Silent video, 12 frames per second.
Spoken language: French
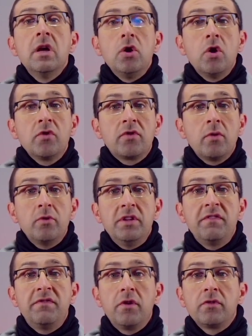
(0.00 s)
l'ensemble
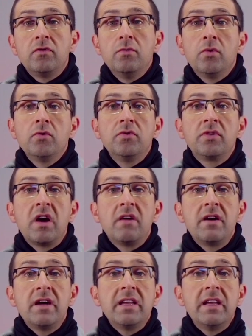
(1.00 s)
des forces du monde du
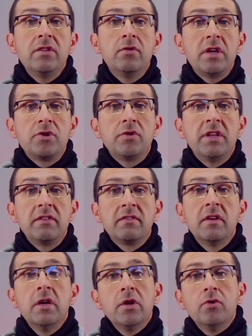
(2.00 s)
travail et de la
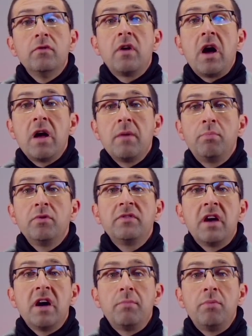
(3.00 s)
jeunesse devra
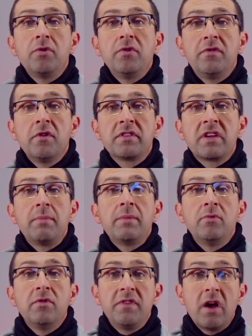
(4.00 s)
imposer un rapport de force
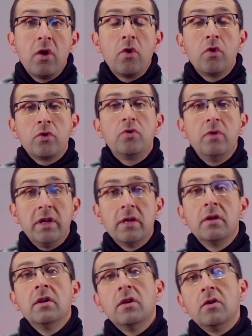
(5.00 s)
capable de faire reculer
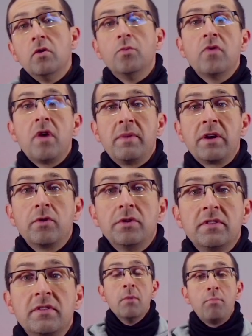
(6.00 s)
le pouvoir
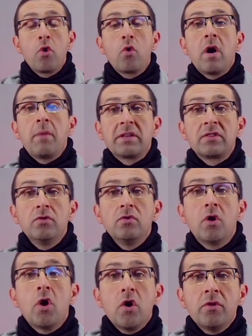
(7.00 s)
macroniste. Pourquoi Parce qu'une
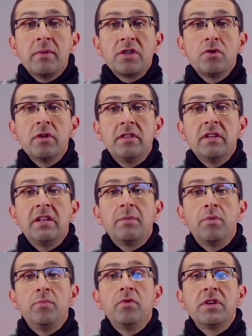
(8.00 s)
grande majorité de la
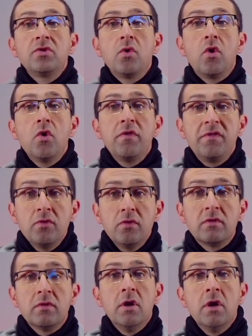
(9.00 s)
population
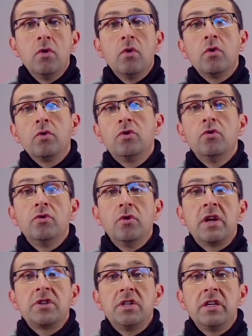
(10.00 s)
refuse le recul de
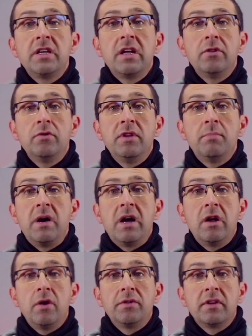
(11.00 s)
l'âge légal de départ
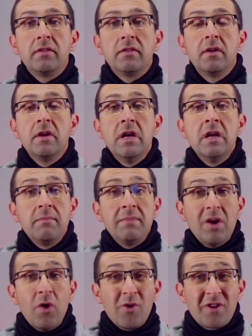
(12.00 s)
à la retraite.
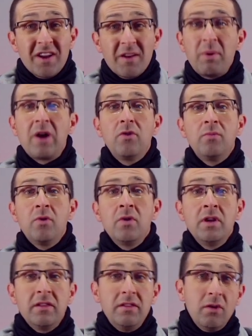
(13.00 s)
Mais aucun parlement
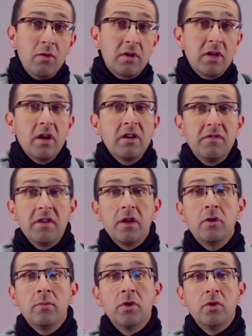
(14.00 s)
ni aucun
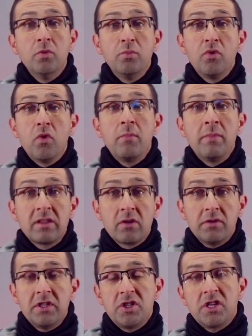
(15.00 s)
référendum ne pourront mettre
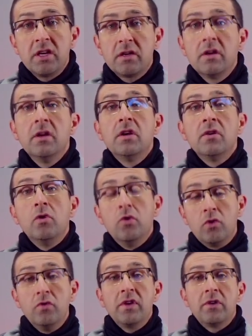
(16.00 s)
en échec
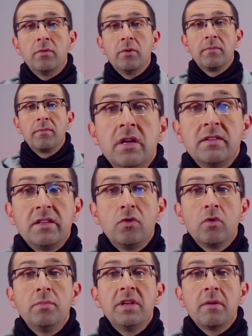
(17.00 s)
le gouvernement. C'est
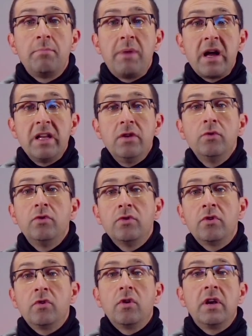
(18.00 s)
donc bien par les luttes de
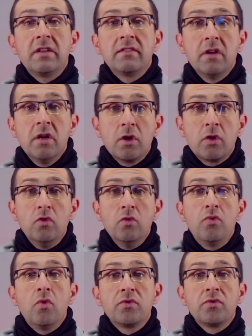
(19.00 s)
notre classe que
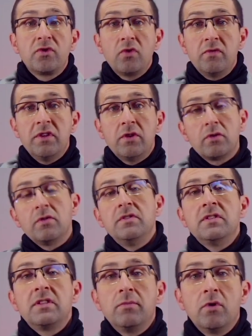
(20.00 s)
nous pourrons sauver notre
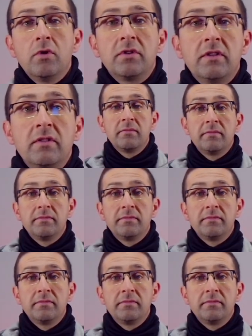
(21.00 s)
système de retraite.